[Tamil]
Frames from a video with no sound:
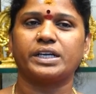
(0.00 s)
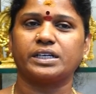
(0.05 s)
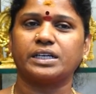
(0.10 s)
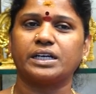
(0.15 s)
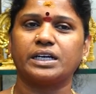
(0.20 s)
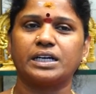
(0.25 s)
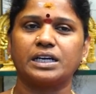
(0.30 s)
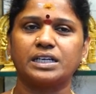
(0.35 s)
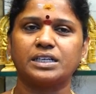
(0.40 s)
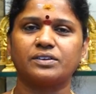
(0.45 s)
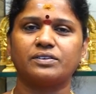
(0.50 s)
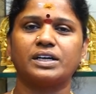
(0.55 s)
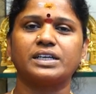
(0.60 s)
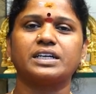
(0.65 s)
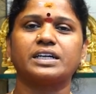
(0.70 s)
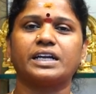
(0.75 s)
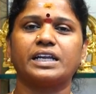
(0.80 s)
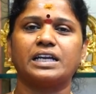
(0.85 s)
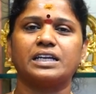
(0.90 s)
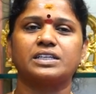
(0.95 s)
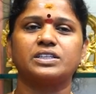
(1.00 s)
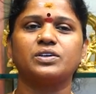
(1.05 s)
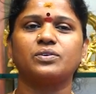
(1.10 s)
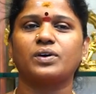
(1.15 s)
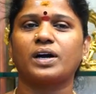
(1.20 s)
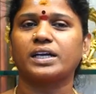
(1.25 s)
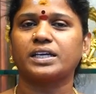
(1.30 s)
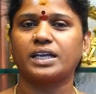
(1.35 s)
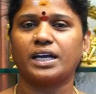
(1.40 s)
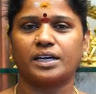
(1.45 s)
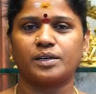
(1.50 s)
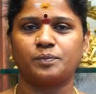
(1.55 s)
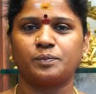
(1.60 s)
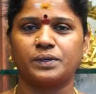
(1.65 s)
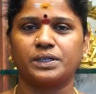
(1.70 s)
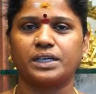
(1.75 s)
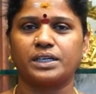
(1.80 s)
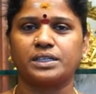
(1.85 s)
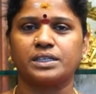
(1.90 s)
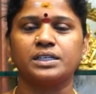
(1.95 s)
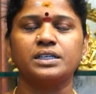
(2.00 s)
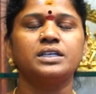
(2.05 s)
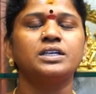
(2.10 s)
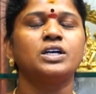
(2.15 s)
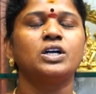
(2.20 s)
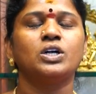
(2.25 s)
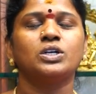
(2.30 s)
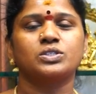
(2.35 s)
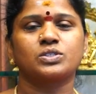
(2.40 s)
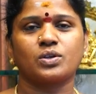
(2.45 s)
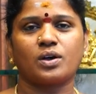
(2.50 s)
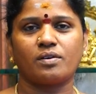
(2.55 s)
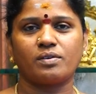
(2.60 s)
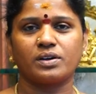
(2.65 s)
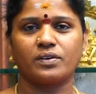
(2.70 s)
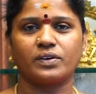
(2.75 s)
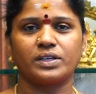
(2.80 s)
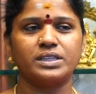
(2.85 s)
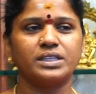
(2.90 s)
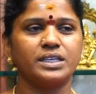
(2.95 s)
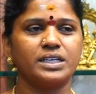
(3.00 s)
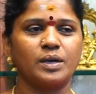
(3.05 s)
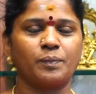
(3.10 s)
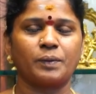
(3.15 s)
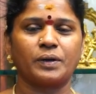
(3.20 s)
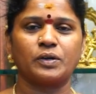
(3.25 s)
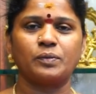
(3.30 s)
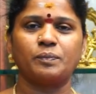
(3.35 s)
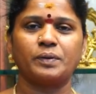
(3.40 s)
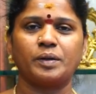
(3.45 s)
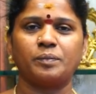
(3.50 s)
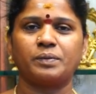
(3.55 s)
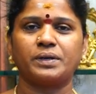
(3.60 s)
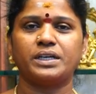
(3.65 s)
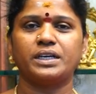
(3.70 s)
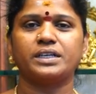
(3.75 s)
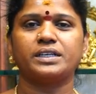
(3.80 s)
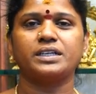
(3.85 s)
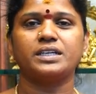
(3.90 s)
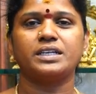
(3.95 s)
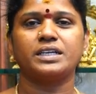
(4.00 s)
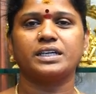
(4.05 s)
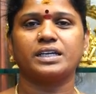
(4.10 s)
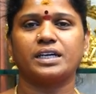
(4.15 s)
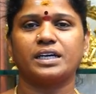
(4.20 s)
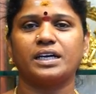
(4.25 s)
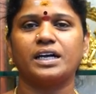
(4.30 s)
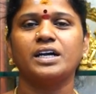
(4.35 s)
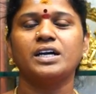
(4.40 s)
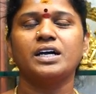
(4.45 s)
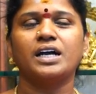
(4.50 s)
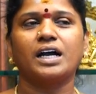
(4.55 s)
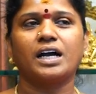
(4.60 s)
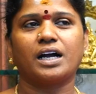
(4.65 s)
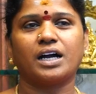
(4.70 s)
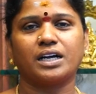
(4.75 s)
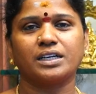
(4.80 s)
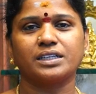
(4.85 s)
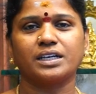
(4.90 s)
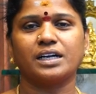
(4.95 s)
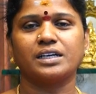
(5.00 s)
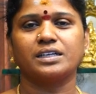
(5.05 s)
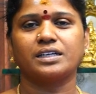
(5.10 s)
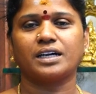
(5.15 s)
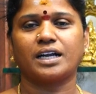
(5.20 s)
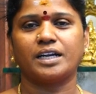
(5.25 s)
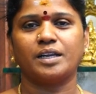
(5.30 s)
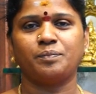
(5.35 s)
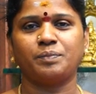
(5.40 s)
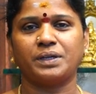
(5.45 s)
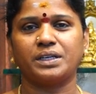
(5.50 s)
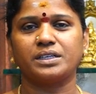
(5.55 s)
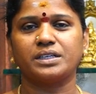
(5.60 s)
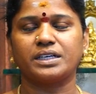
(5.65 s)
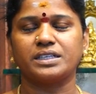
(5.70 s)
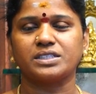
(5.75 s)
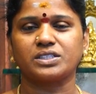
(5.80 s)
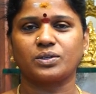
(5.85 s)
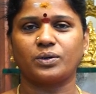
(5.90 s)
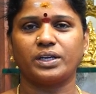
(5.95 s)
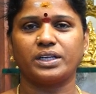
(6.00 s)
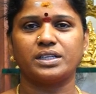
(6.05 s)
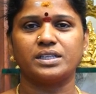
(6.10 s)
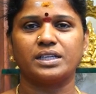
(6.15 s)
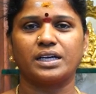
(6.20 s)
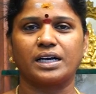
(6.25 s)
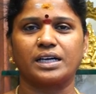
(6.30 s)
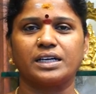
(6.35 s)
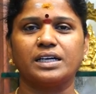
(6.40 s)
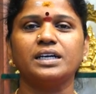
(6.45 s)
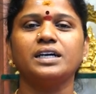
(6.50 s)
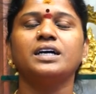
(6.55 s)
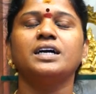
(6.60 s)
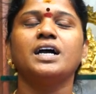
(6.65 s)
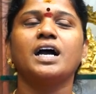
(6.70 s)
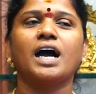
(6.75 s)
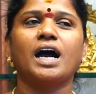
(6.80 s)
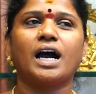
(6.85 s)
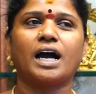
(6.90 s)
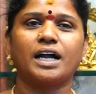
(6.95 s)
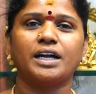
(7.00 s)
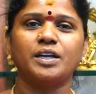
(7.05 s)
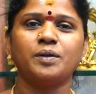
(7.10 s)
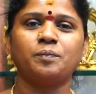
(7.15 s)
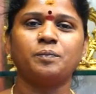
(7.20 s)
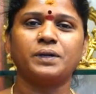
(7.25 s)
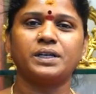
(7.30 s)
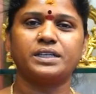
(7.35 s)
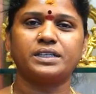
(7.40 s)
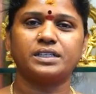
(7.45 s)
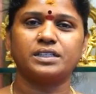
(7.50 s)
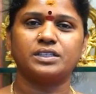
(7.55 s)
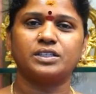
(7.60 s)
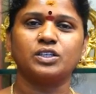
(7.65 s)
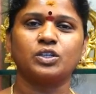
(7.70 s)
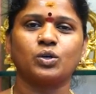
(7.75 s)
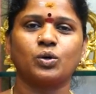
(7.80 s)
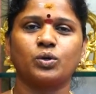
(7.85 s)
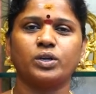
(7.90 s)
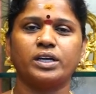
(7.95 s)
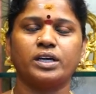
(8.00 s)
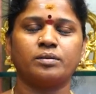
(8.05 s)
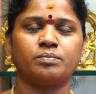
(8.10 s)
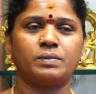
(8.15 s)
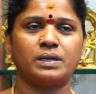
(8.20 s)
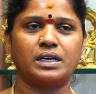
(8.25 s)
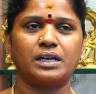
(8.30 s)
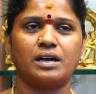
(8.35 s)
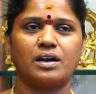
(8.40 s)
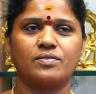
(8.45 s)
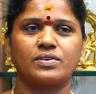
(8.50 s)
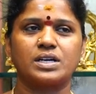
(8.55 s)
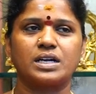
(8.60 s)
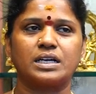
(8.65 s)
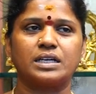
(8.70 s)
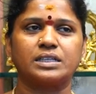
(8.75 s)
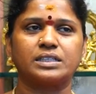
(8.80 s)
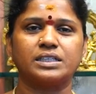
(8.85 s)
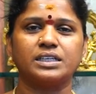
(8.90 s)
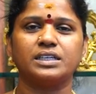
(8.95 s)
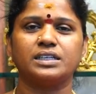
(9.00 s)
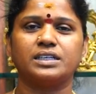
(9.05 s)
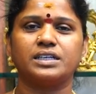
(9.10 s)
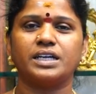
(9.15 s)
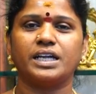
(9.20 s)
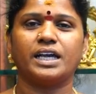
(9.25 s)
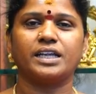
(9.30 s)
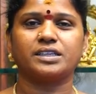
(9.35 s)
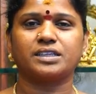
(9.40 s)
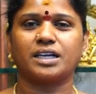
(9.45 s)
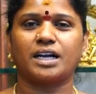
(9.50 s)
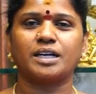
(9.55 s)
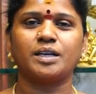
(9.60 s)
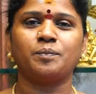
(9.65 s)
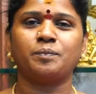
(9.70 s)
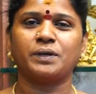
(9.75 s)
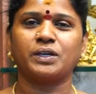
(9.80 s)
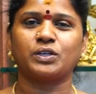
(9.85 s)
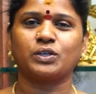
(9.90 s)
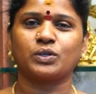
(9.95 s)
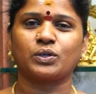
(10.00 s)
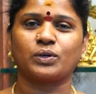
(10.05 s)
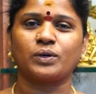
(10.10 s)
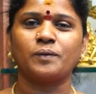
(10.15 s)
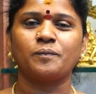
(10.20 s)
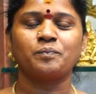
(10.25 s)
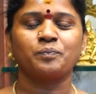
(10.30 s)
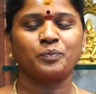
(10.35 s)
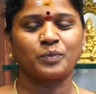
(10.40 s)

எனக்கு எங்களுக்கு விளக்கு கடையிலேருந்து வாங்கி அனுப்புங்கன்னு ஸோ அவங்க வந்து இங்கே பணம் பே பண்ணிவிட்டு நீங்கள் ஹாங்காங்க்கு அனுப்பிடுங்கன்னு சொல்லியிருந்தாங்க அனுப்பிட்டு கொரியர் பில்லு அவங்களுக்கு நேற்று அனுப்பியிருக்கிறோம்